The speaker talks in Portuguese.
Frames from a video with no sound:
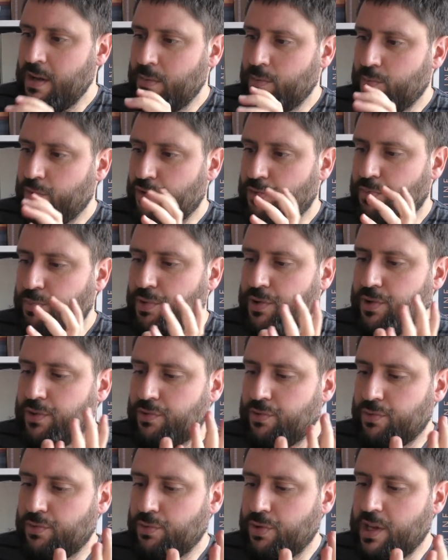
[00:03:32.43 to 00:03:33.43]
mas
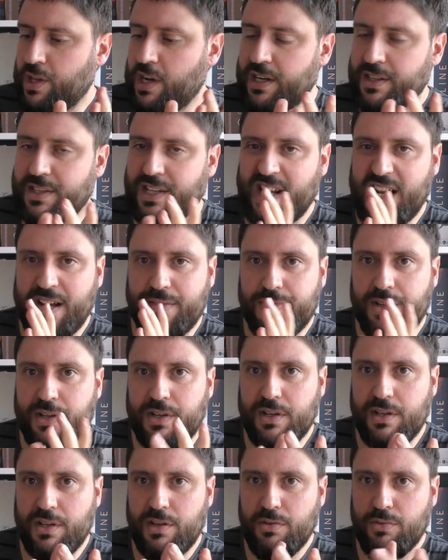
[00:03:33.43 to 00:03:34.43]
depois toda a arte
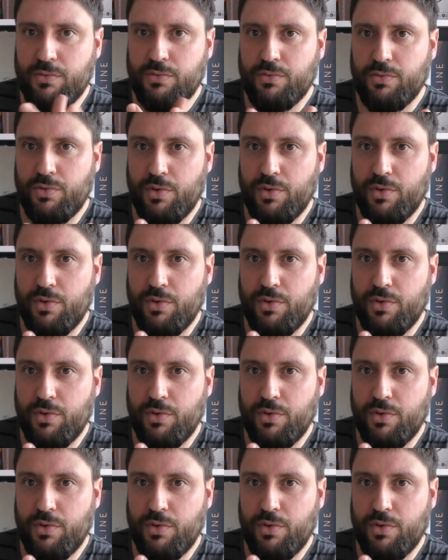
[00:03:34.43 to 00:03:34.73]
gráfica e o,